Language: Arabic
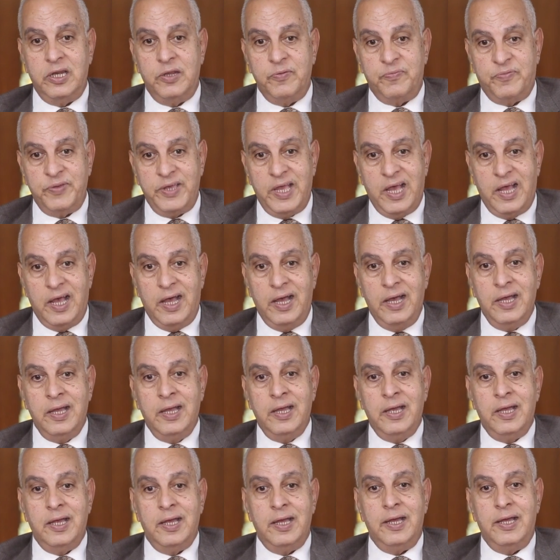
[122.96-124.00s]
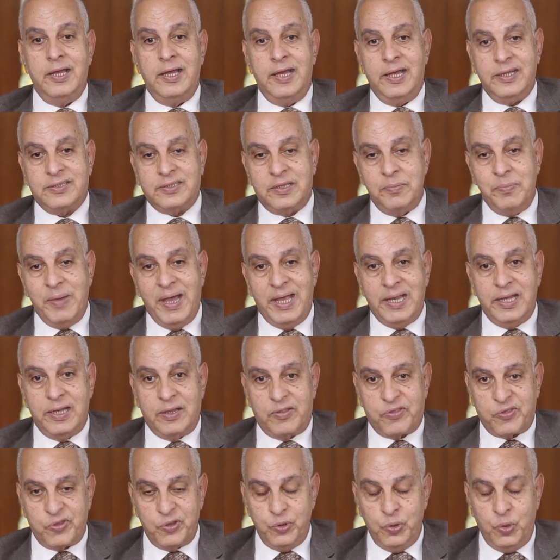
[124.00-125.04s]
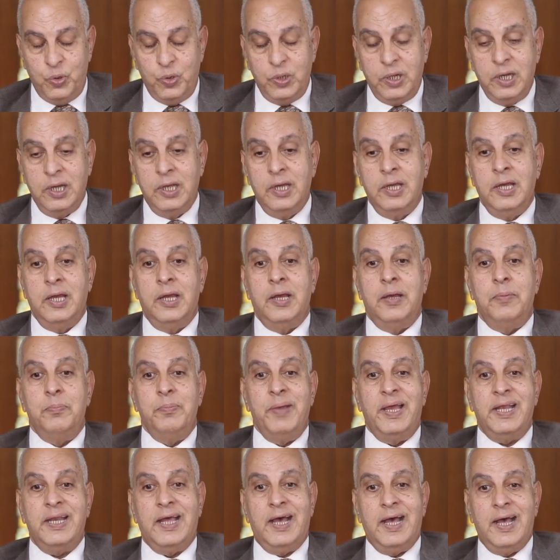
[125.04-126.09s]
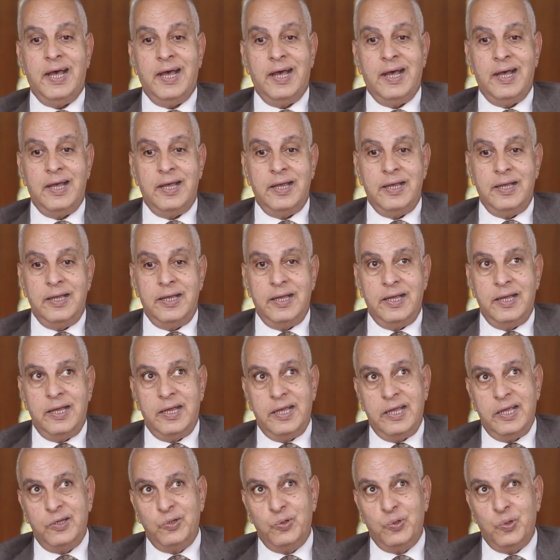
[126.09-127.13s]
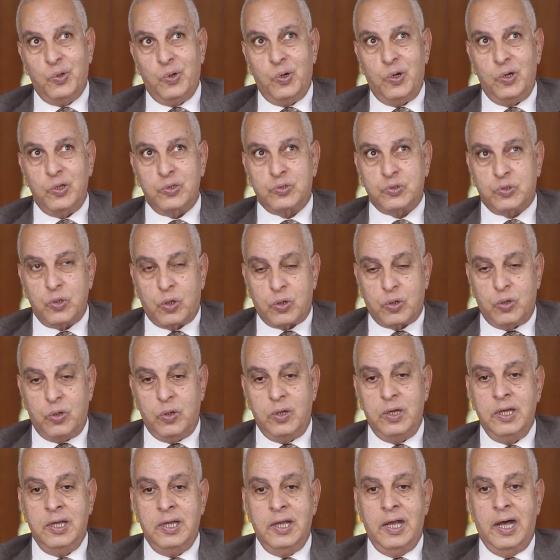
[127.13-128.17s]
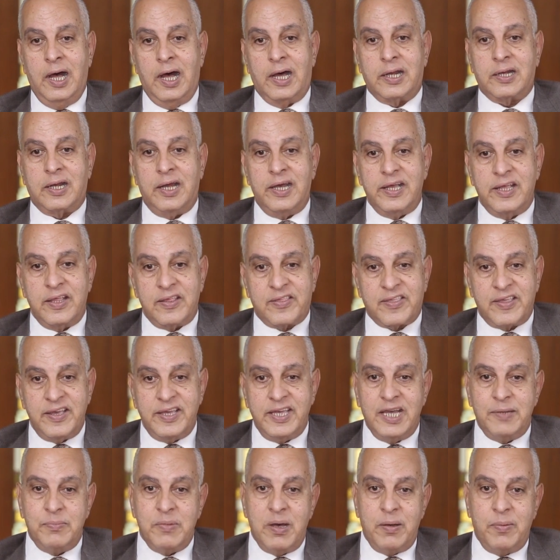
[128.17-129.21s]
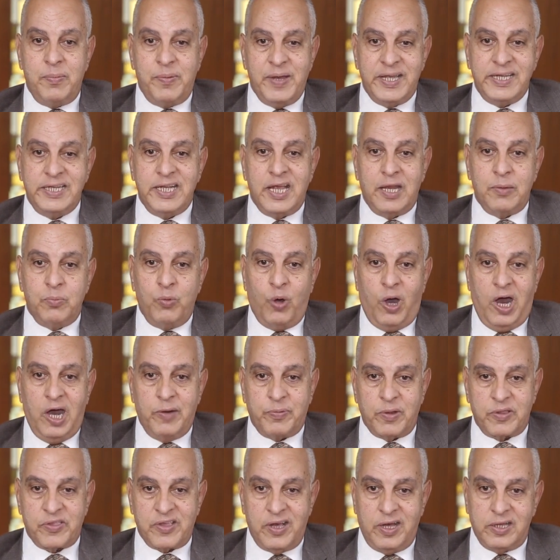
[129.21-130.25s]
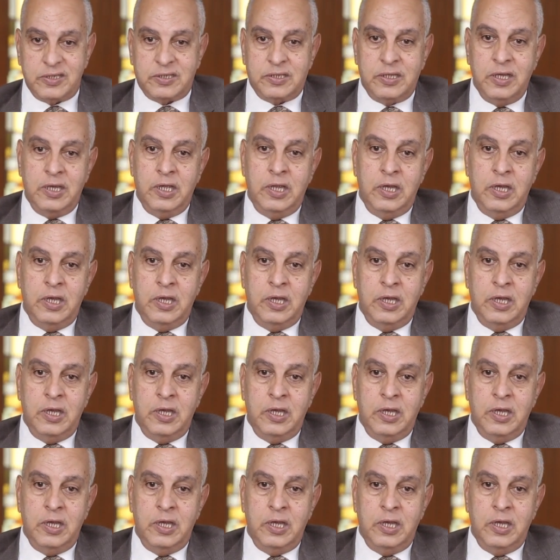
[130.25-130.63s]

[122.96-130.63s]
اللي فيها آه، احتمال سيول منها آه، انه الطرق الرئيسيه ما بين المحافظات